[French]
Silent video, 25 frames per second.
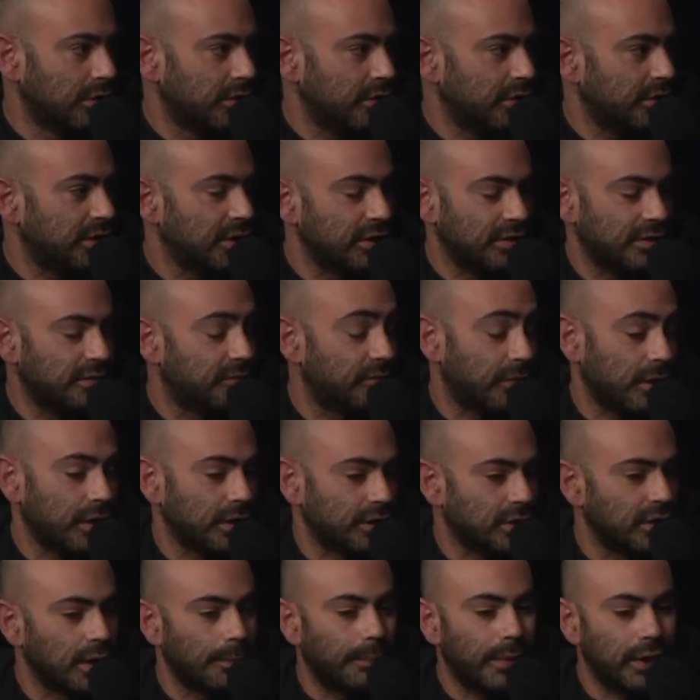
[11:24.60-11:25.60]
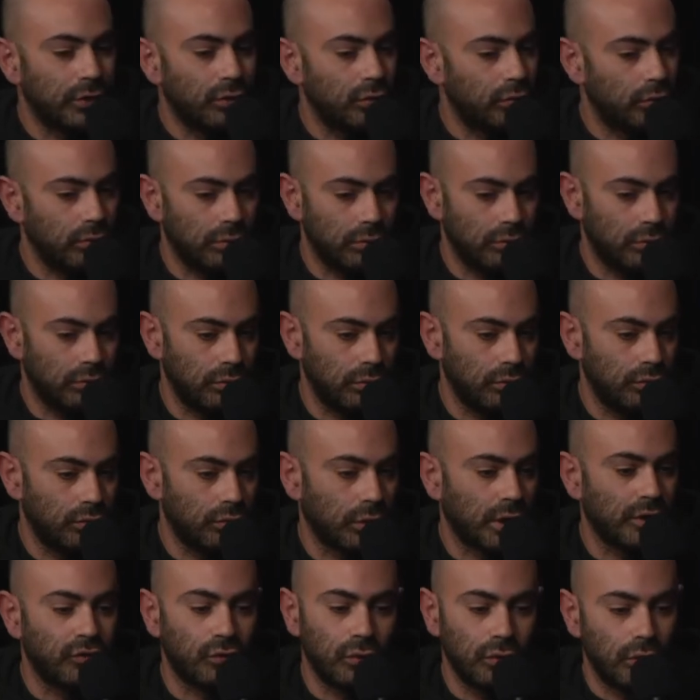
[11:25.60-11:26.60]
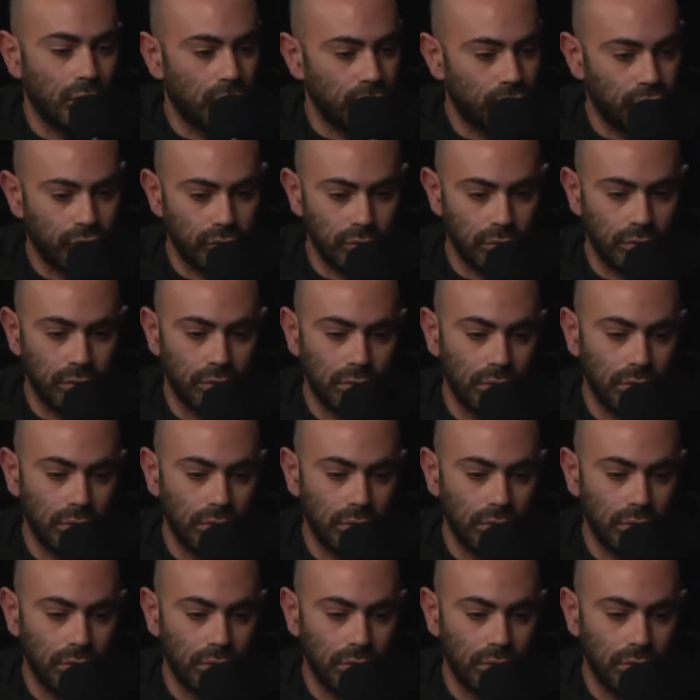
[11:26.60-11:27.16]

qui, voilà, qui n'a pas de, résonance